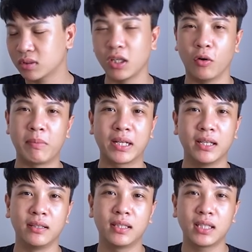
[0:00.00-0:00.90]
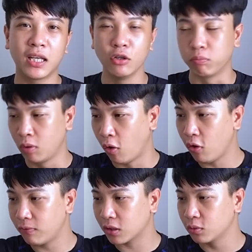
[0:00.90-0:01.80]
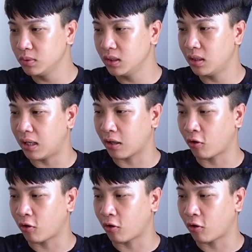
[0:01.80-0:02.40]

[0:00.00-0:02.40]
kiểu màn hình thiết kế đục lỗ và cũng như là